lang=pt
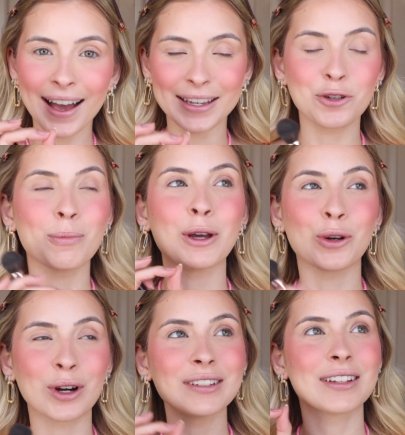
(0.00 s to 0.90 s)
Aí, o
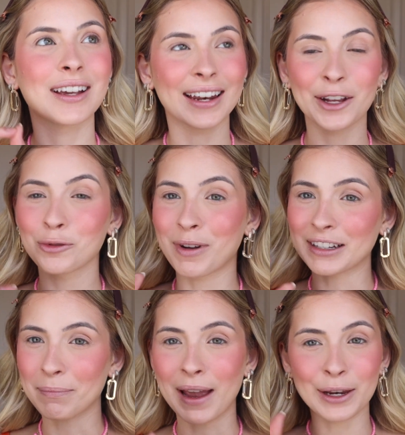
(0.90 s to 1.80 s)
maior segredo pra
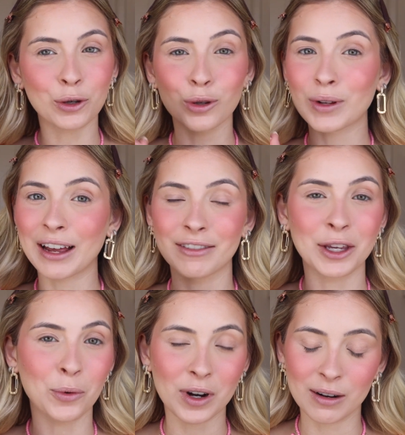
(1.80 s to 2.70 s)
essa pele glow leve
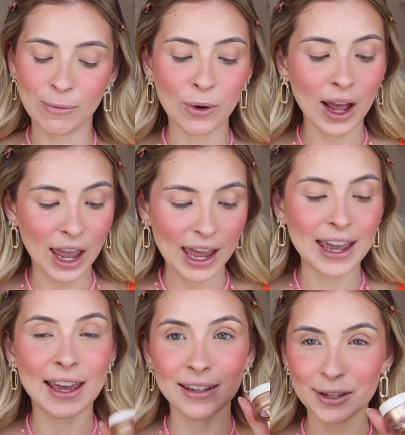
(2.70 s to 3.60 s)
que eu amo
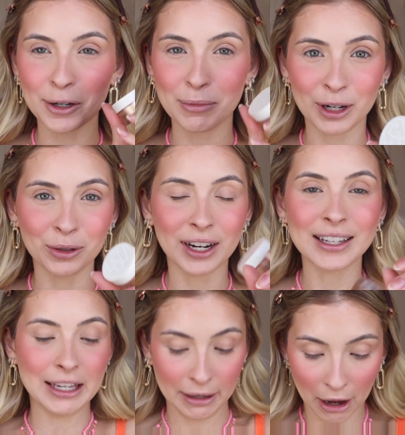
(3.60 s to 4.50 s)
é esse iluminador aqui.